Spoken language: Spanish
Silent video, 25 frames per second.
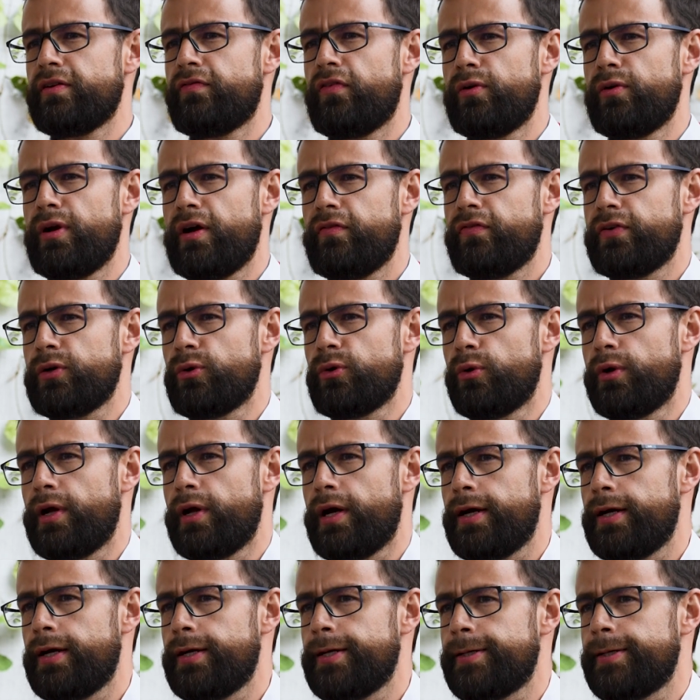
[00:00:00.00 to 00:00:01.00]
fue una
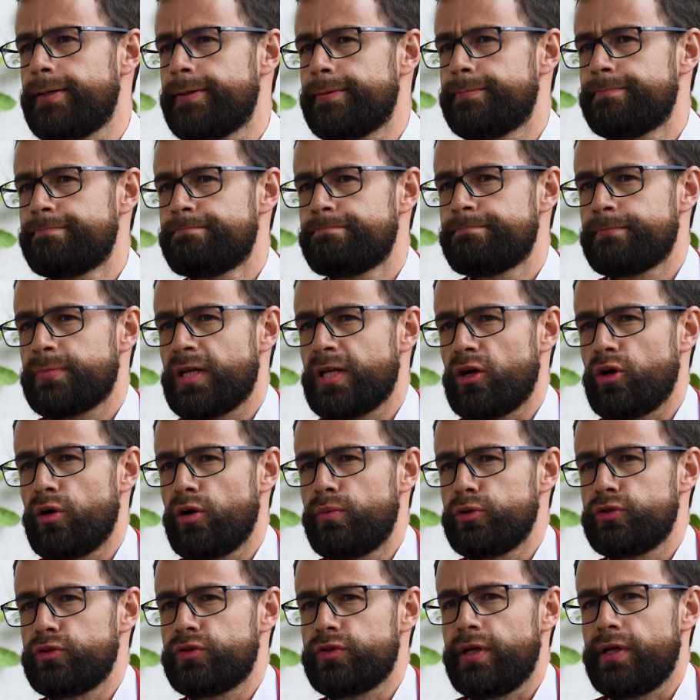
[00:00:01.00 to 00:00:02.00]
figura que,
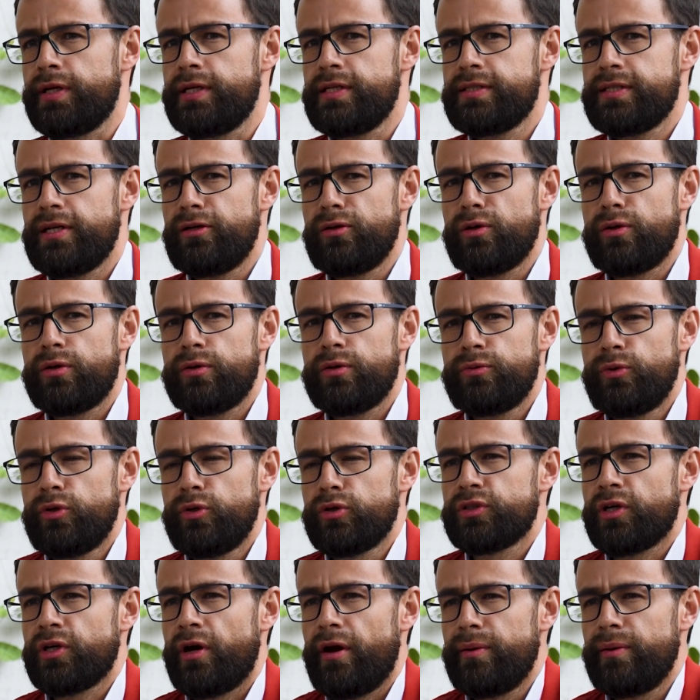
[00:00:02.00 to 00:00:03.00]
como usted dice, no,
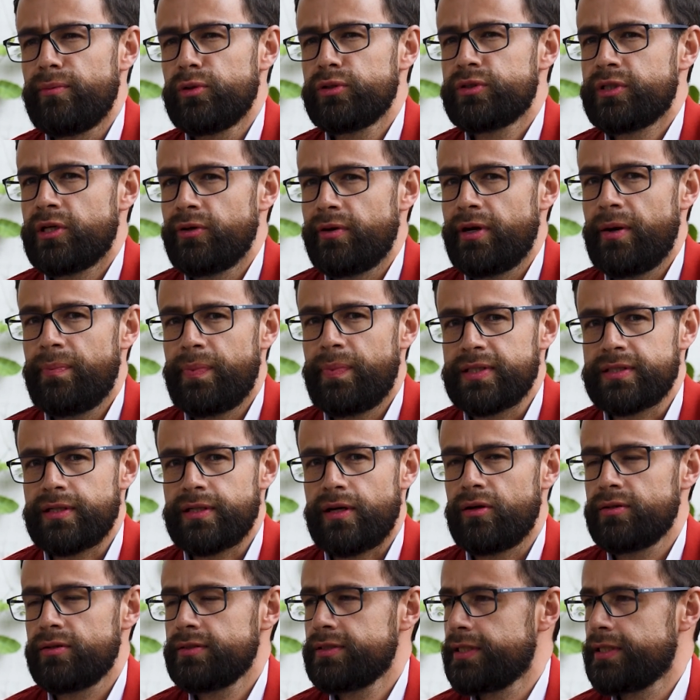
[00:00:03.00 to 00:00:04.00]
no sabemos qué hubiera
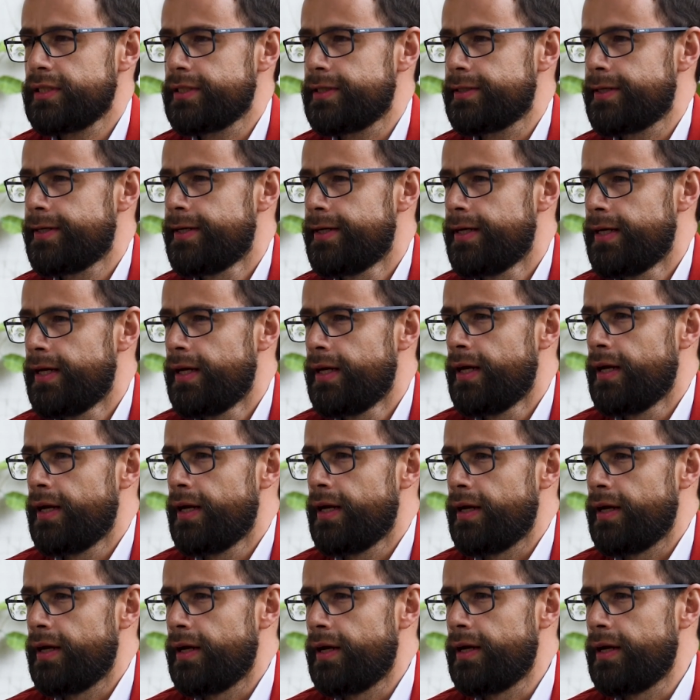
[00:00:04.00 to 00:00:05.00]
pasado si
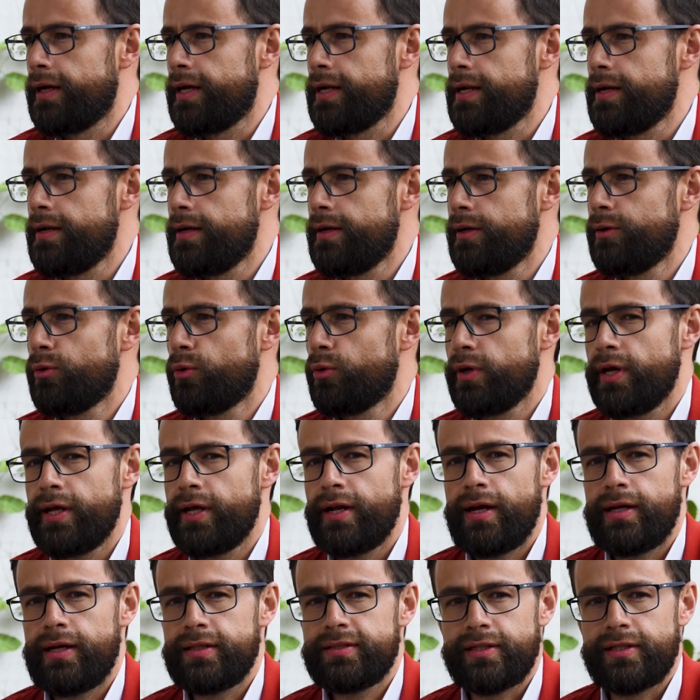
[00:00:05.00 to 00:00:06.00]
él
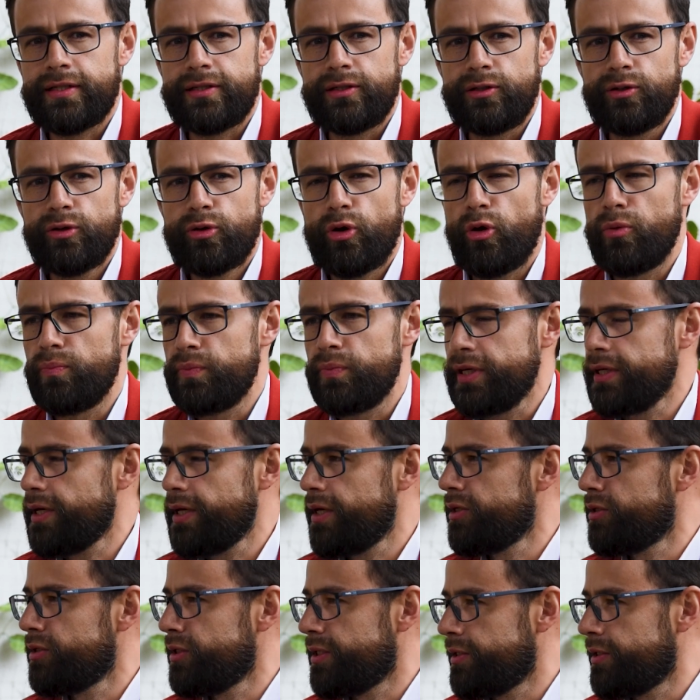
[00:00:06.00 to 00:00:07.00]
hubiera seguido con
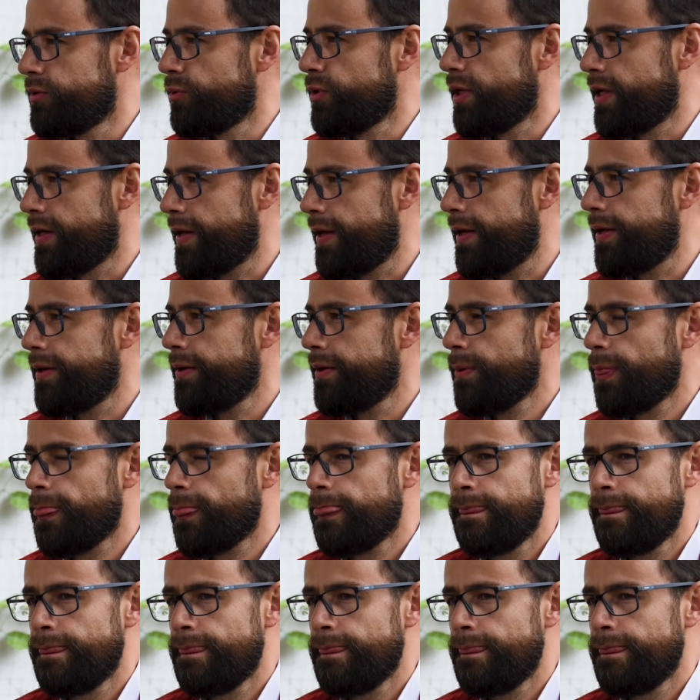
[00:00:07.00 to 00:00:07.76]
vida y, hubiera